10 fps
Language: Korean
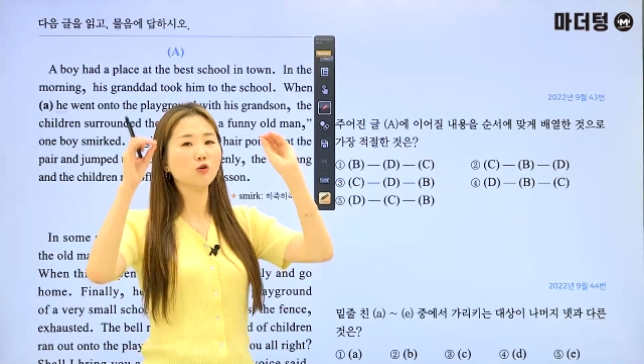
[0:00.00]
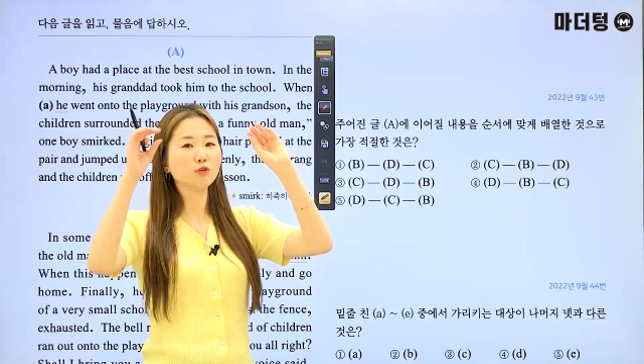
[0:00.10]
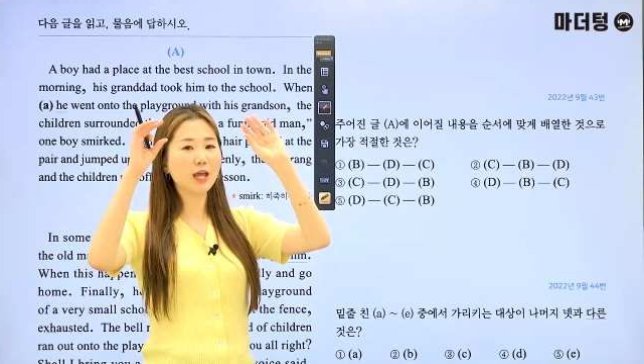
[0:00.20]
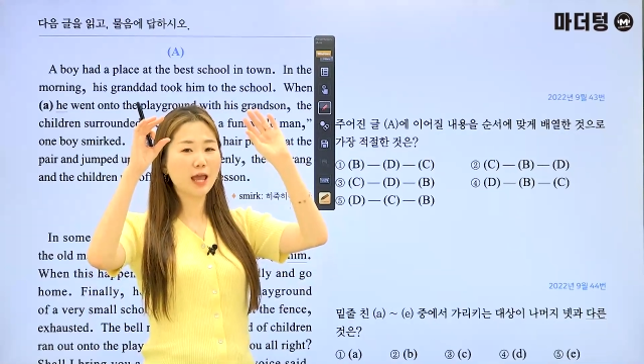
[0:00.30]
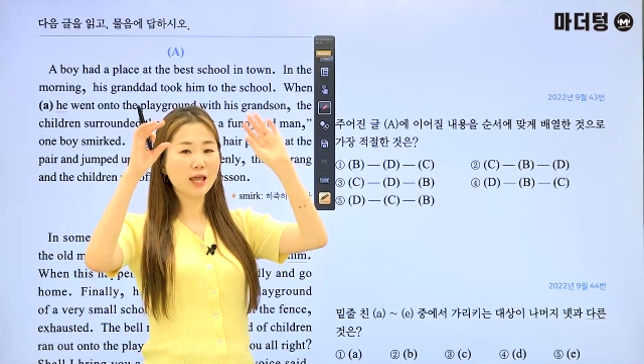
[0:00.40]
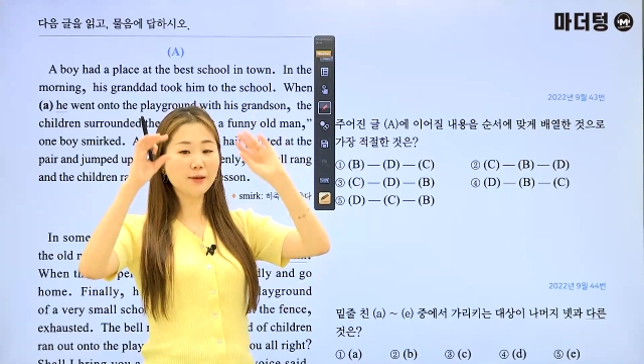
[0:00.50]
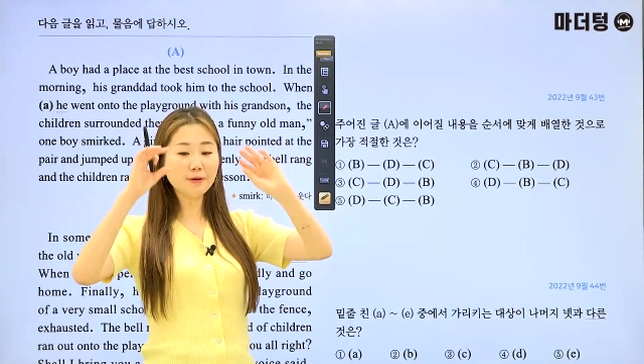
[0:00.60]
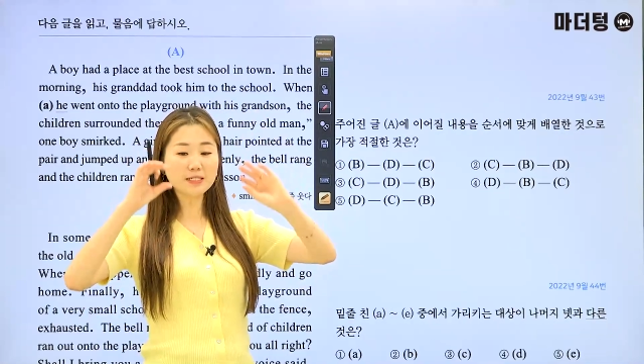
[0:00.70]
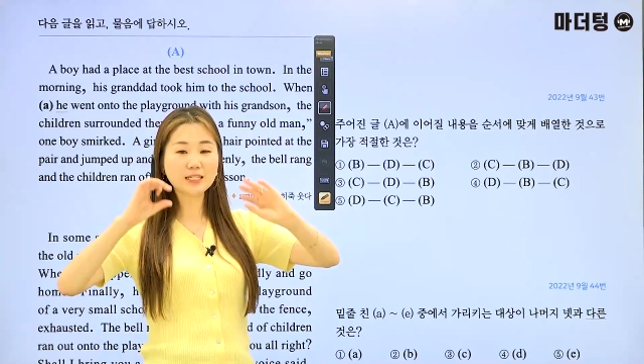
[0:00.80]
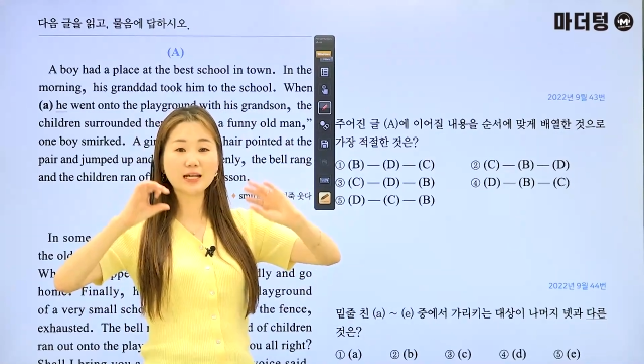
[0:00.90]
우리
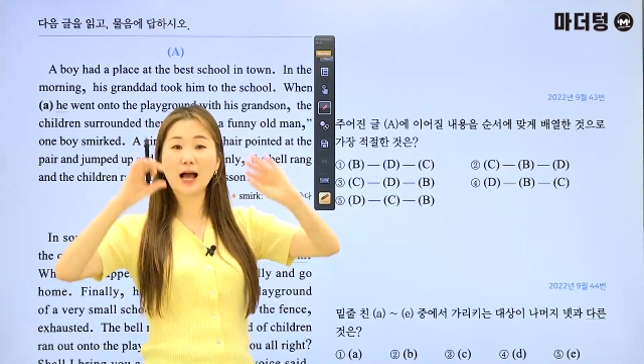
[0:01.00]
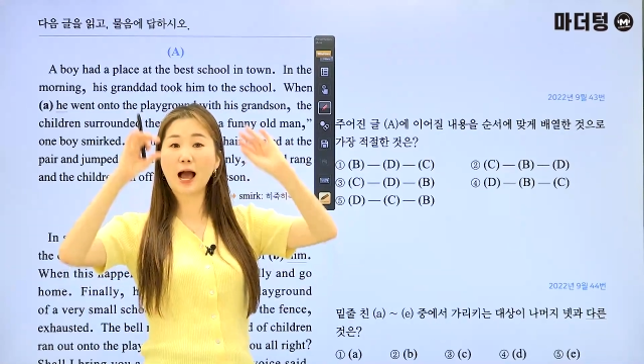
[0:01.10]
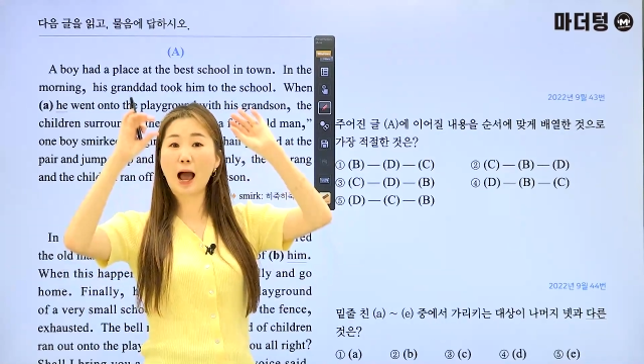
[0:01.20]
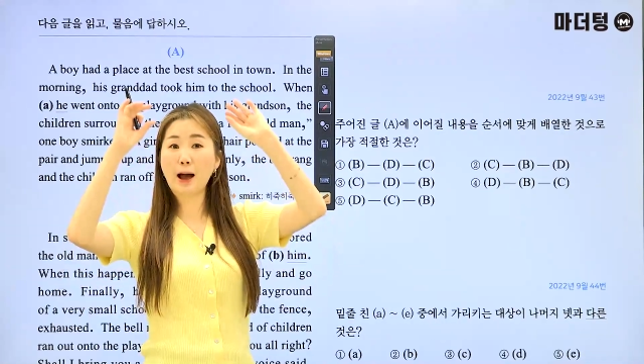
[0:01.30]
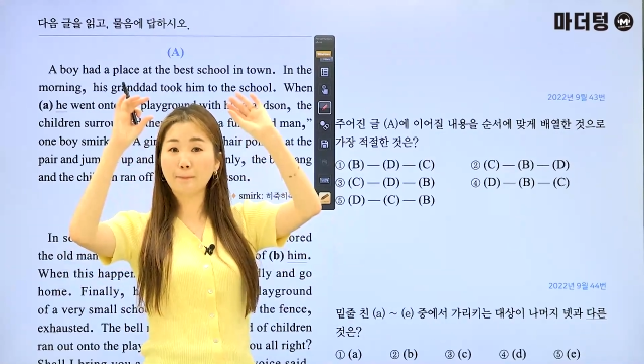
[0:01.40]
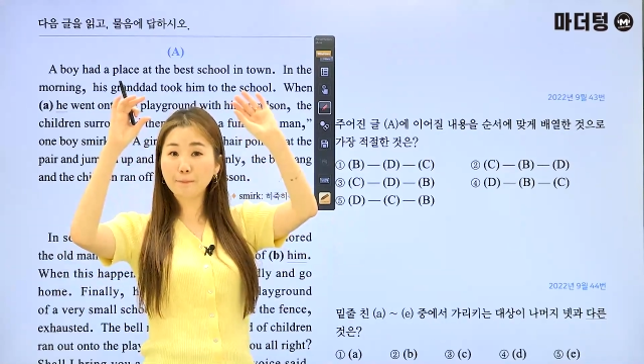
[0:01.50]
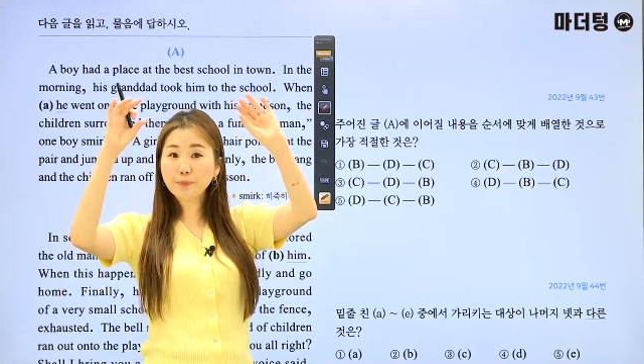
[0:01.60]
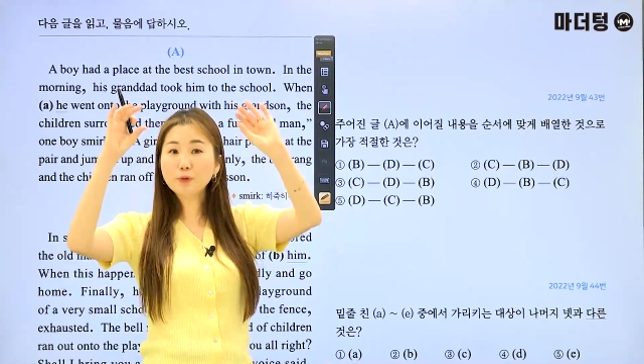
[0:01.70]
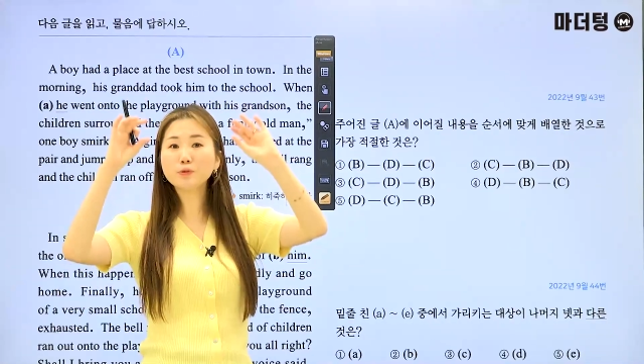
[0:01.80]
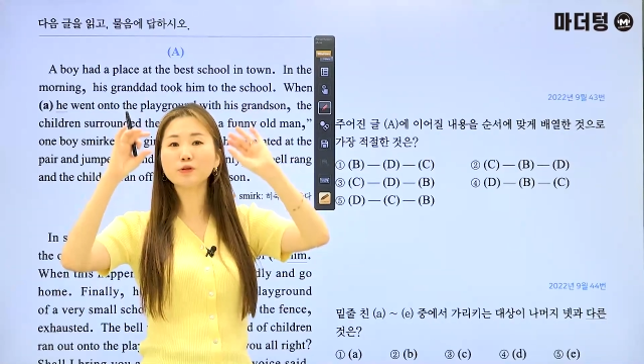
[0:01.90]
ABC 강
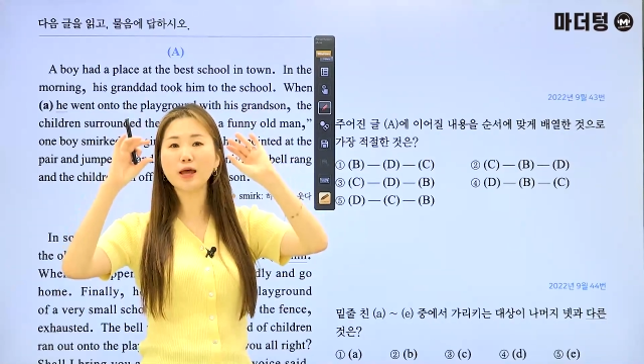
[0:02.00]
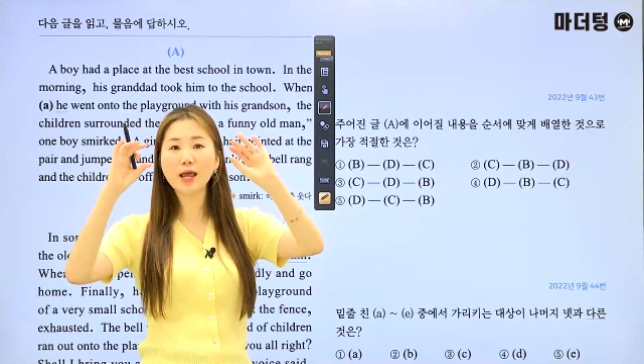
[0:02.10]
앞부분에